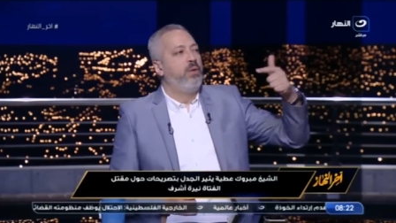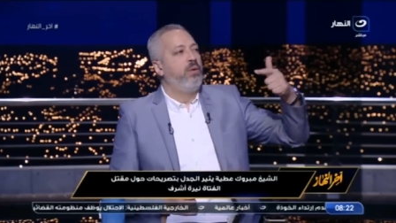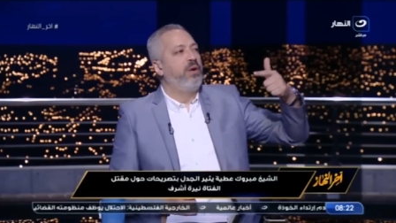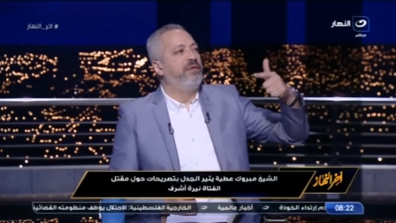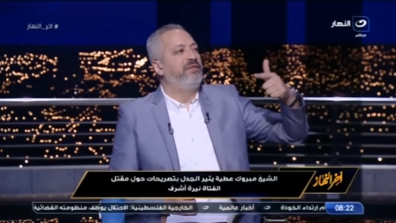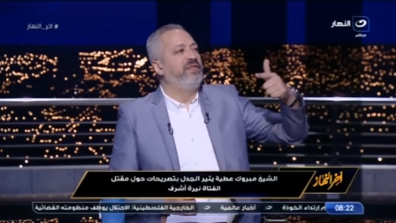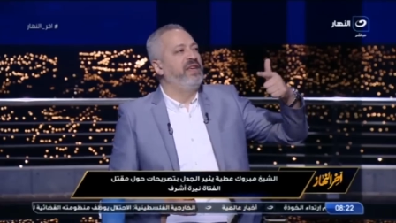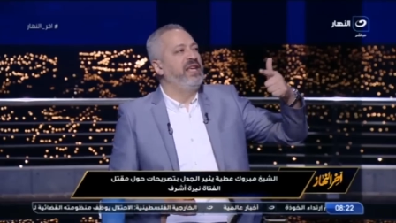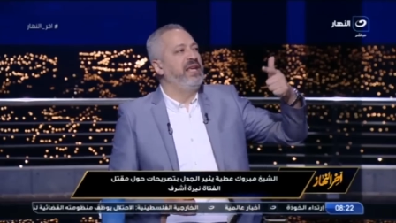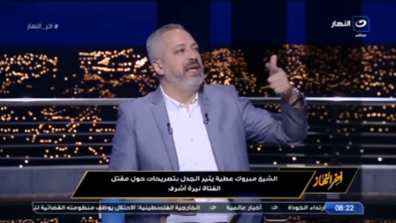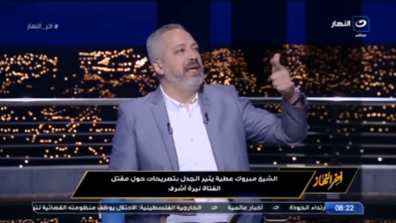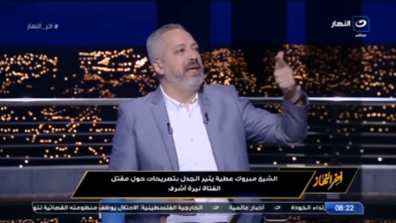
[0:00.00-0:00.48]

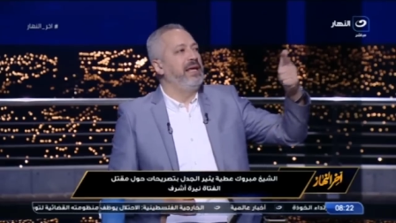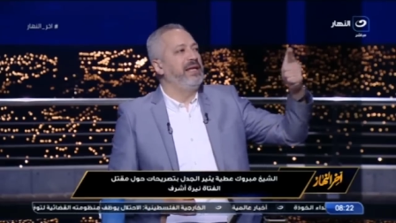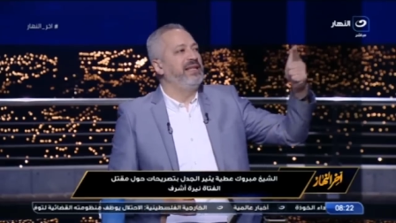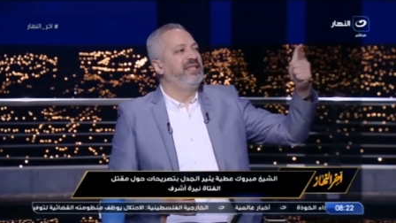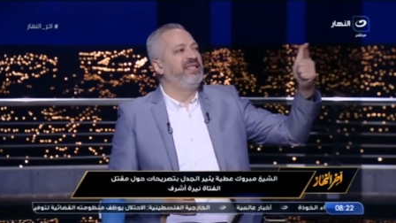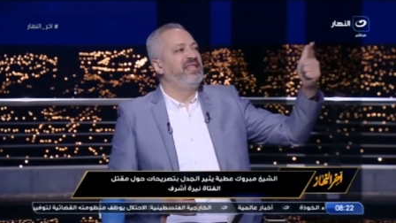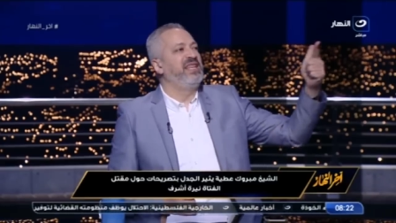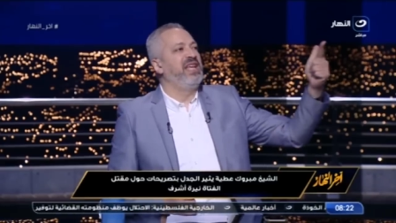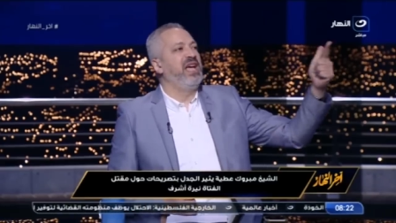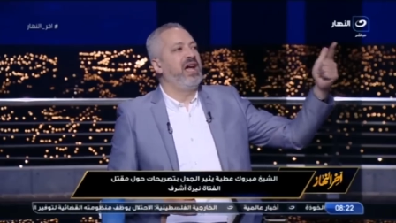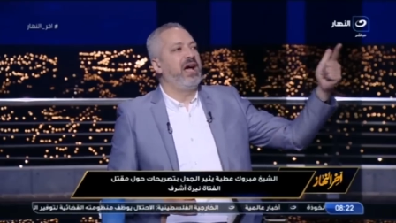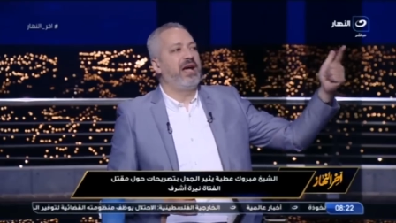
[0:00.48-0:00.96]
وفي
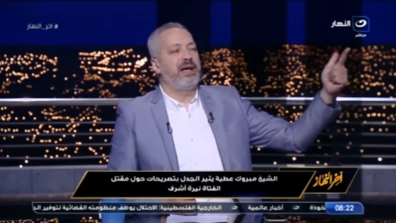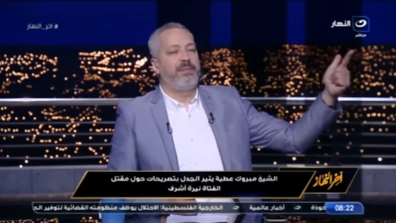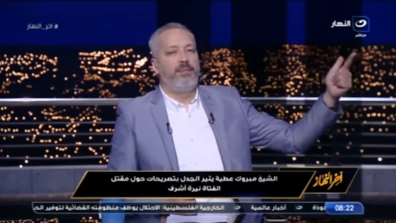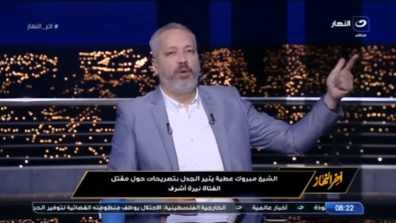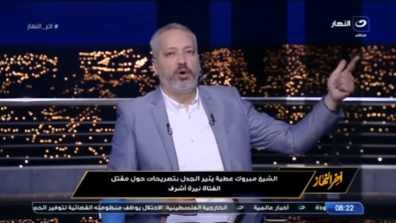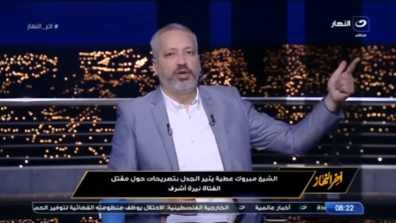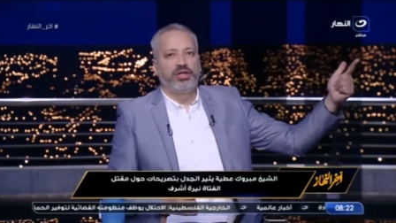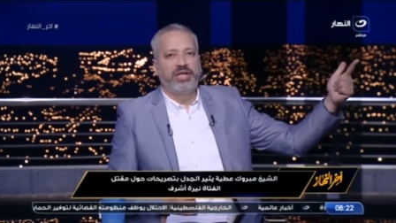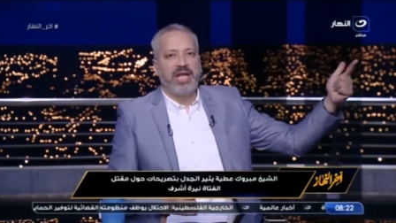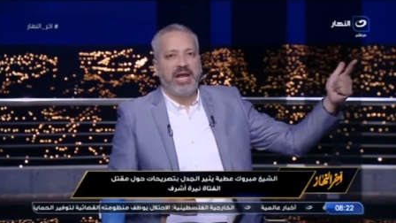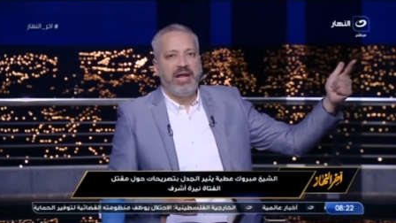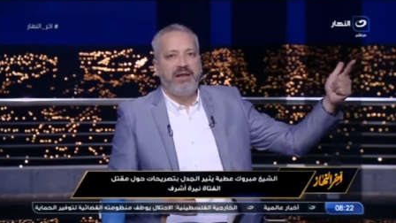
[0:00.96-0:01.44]
سياق
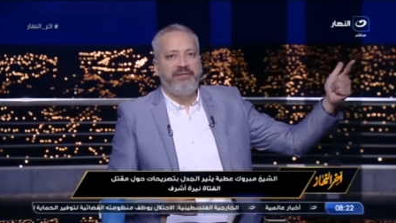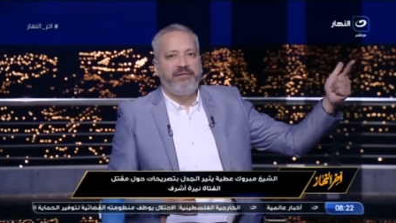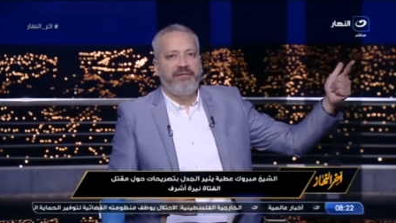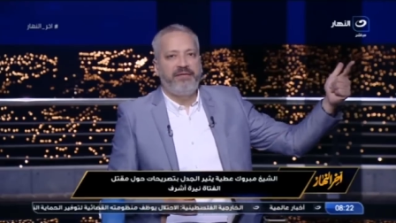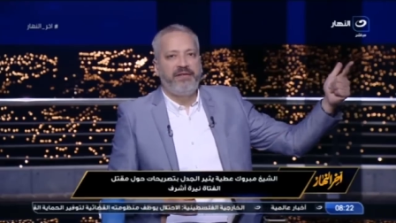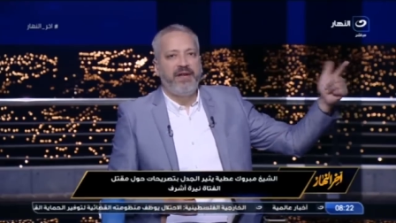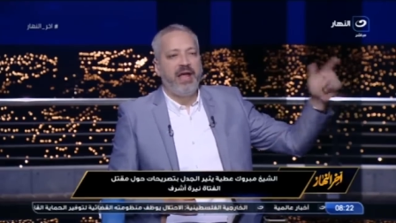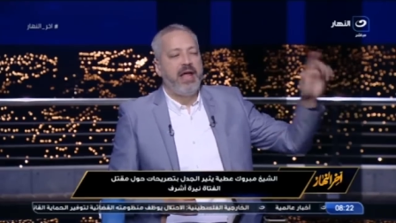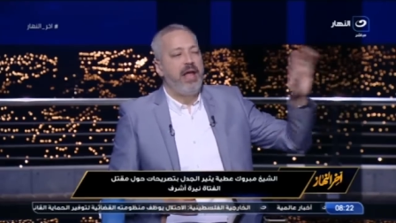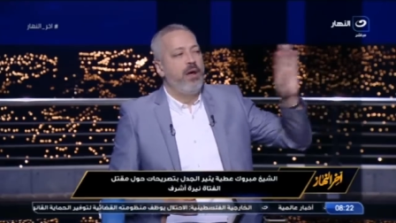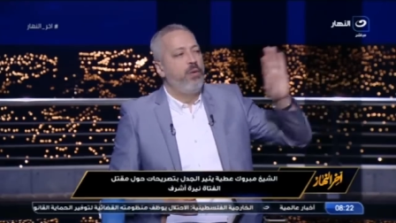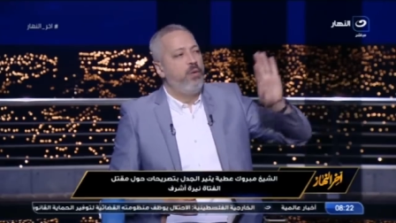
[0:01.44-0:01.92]

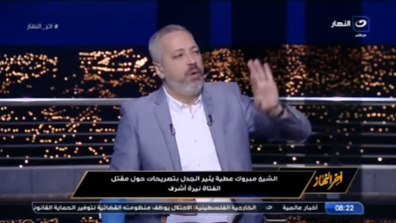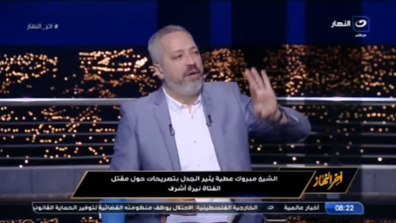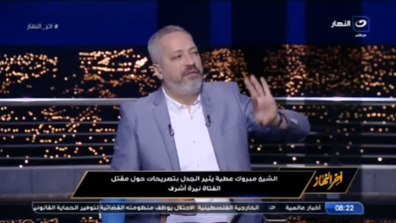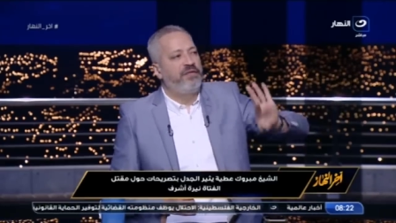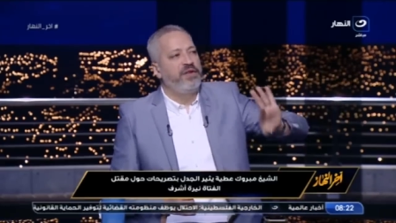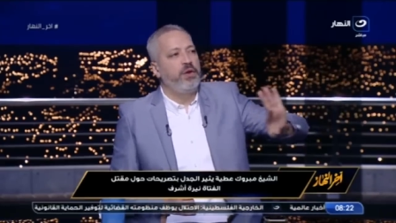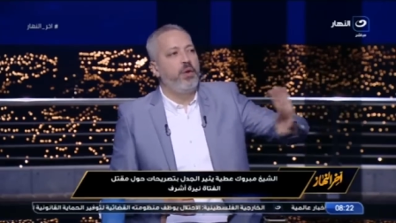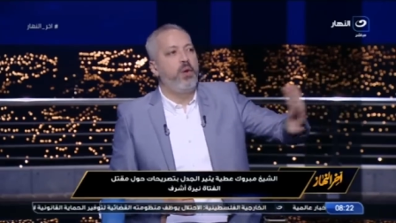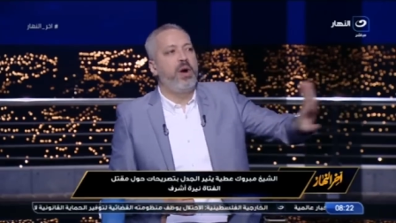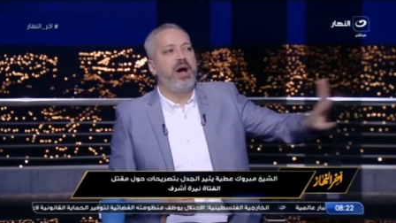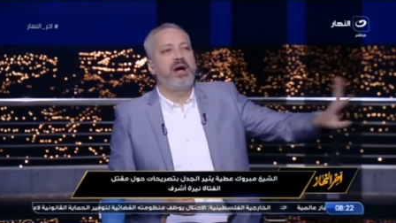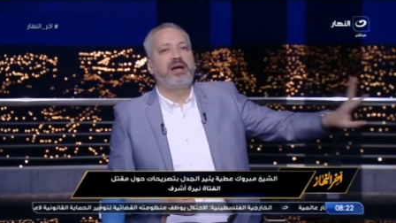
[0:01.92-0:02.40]
مختلف
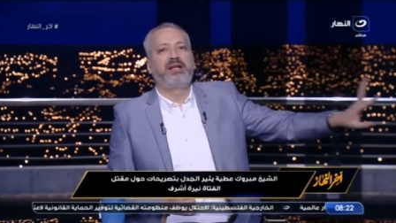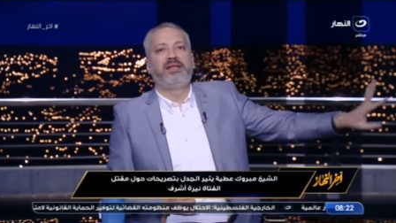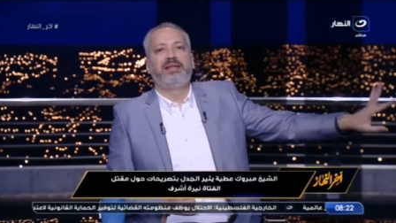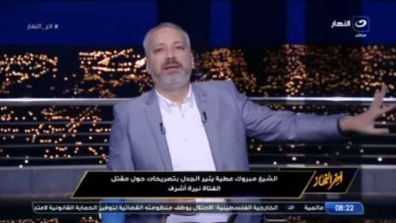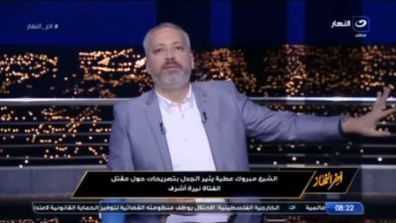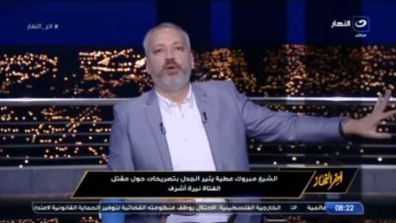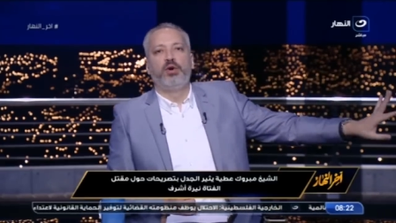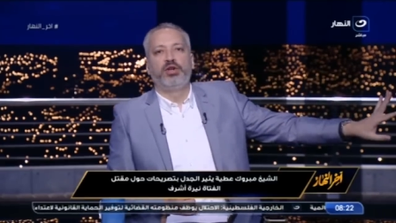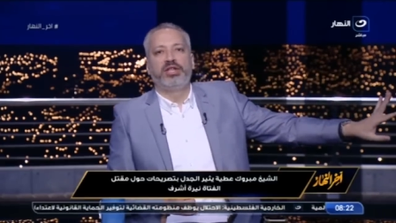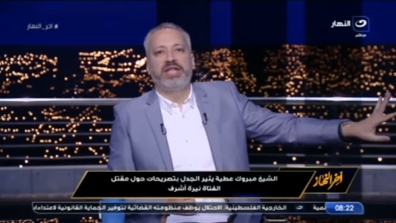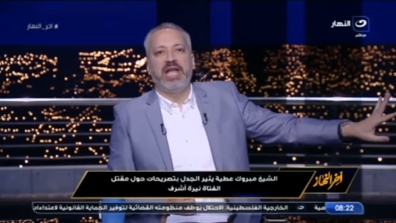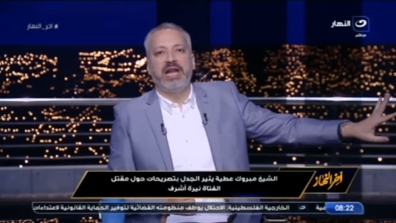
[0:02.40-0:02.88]
وفي
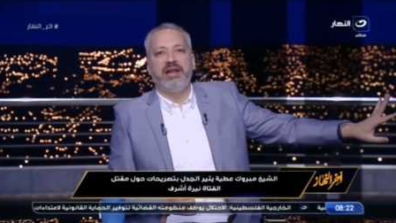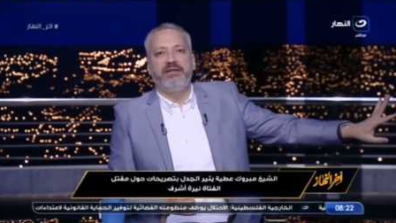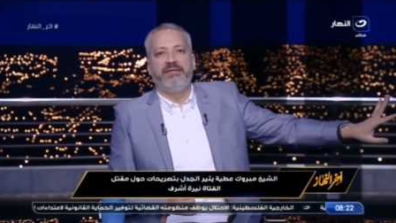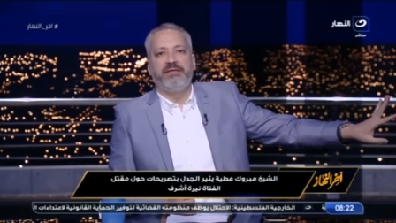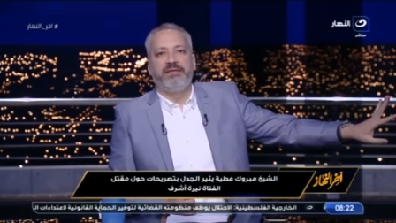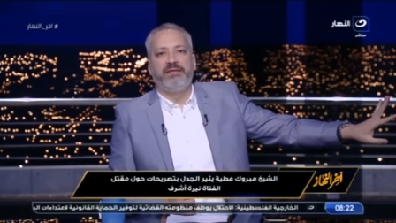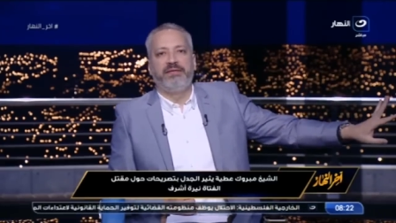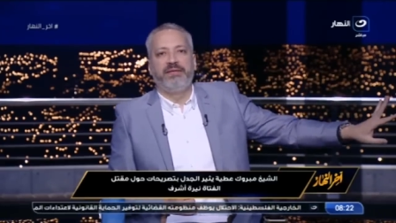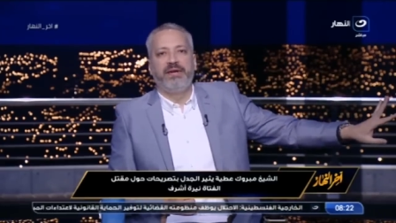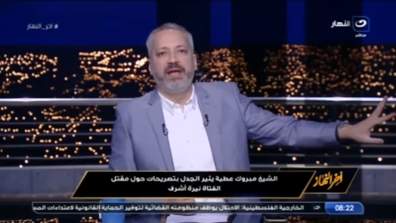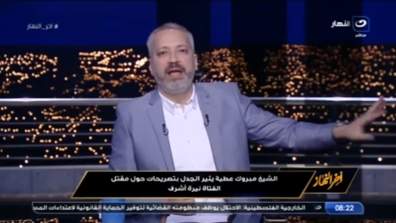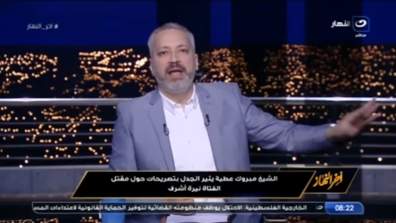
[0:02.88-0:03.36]
وقت
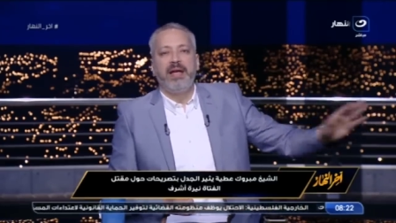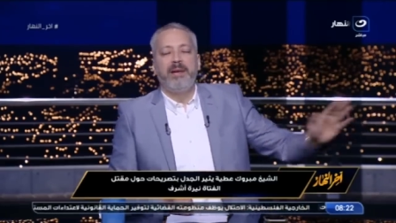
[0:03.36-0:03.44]
مختلف